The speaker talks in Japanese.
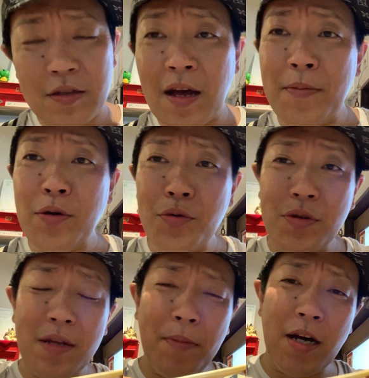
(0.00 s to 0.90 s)
なめろうっ
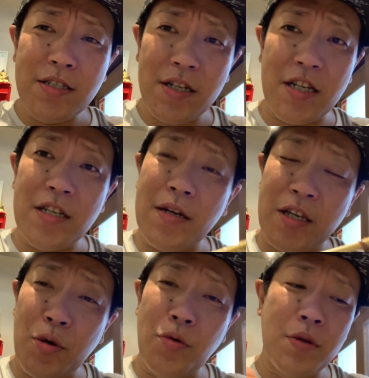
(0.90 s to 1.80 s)
てまあアジが
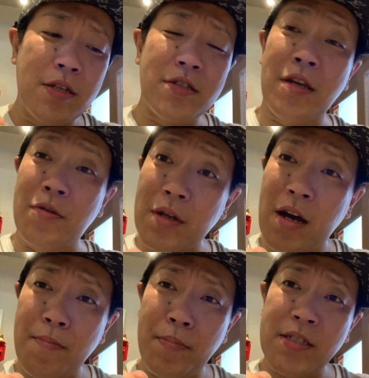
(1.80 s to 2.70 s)
基本なんですけどね
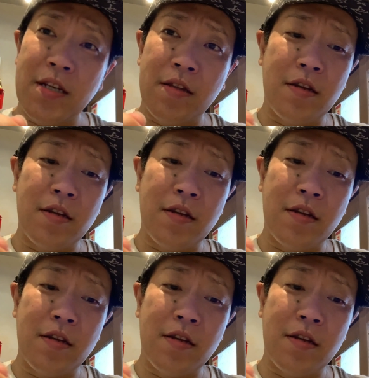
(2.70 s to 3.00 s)
カンパチやっ